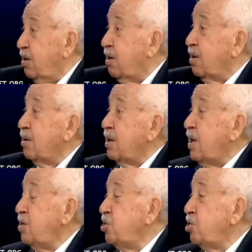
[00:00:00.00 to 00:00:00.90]
e,
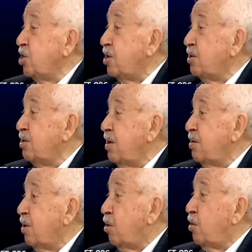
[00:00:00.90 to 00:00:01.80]
İncican'ın
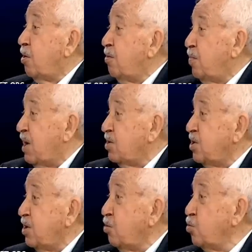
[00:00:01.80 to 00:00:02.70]
o
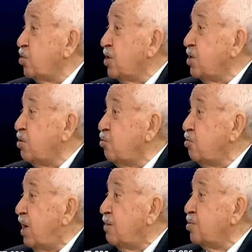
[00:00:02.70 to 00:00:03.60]
Paris'teki nüshasını
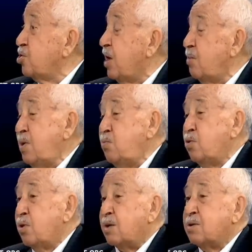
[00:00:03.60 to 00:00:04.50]
kullanmışlar
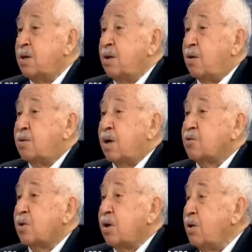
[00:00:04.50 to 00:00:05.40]
bilmiyorlar.
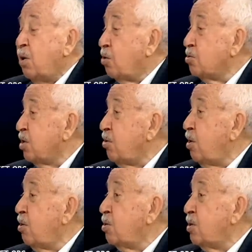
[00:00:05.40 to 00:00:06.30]
Ondan sonra
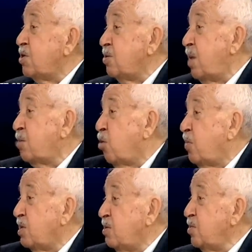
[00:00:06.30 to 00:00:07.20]
orada resimler
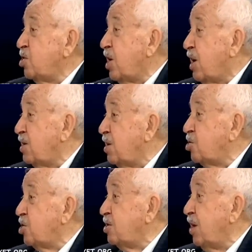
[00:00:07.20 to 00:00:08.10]
koparılmış herhalde
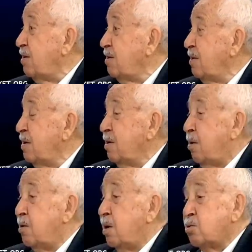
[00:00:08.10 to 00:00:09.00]
içinden.
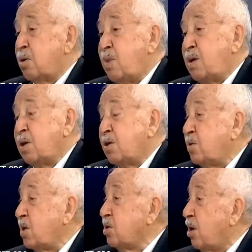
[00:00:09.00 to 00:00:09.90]
Ondan sonra
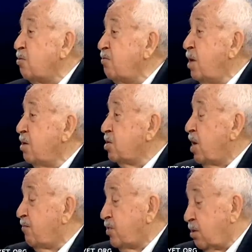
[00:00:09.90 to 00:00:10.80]
bendeki tesadüf
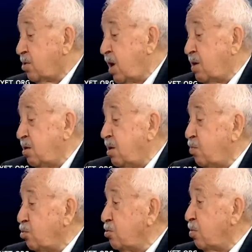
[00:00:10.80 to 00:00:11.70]
safta
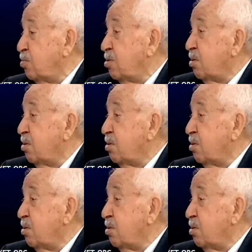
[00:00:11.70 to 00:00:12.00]
sergide buldum.